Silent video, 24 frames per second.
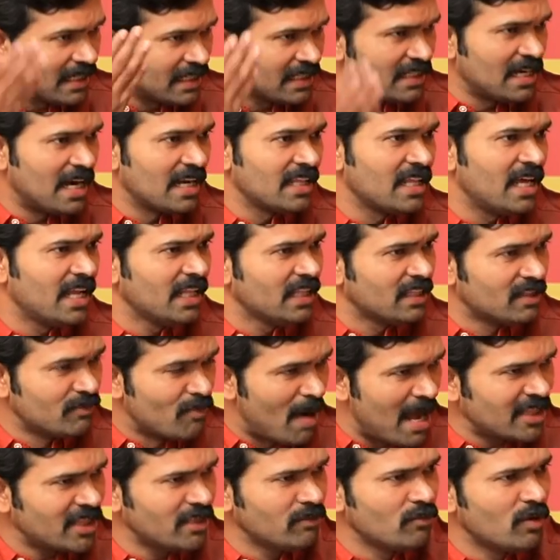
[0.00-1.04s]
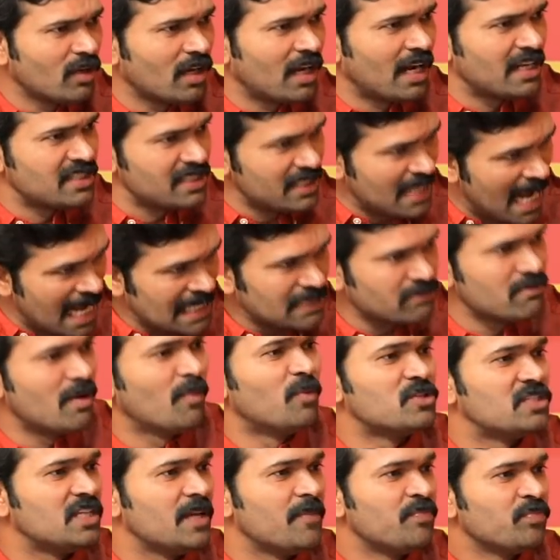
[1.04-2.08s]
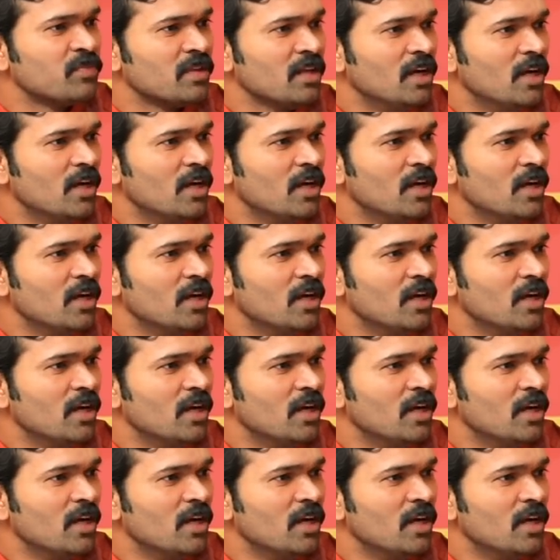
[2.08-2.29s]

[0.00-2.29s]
கேட்டதுனால தான் மதிமுக கட்சி நாசமா போச்சு